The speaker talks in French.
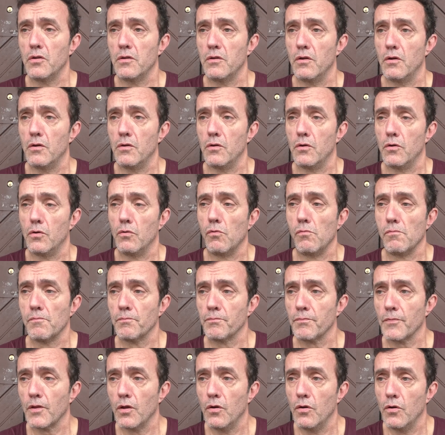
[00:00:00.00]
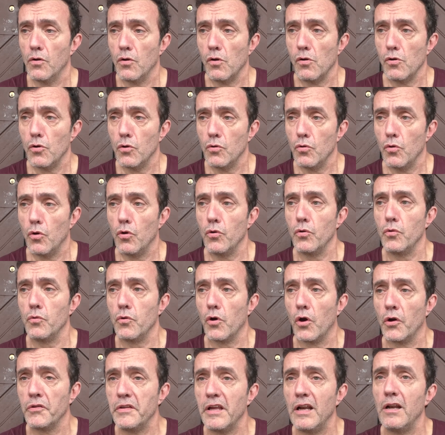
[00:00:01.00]
euh,
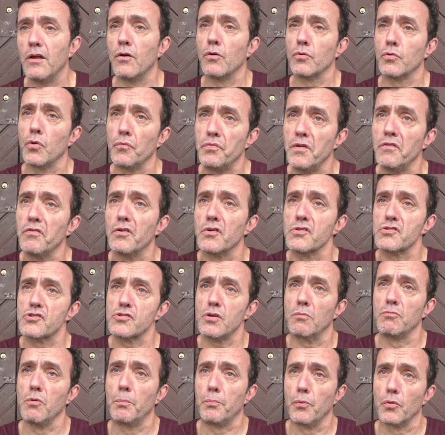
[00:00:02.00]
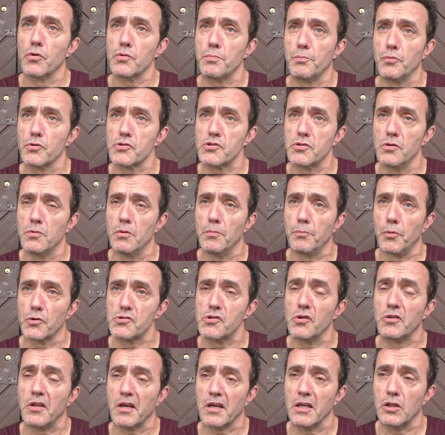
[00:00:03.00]
un élan de vivre ensemble pour, pour, ce, pour
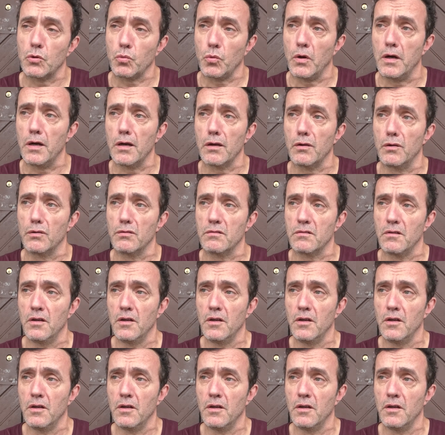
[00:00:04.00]
ce territoire,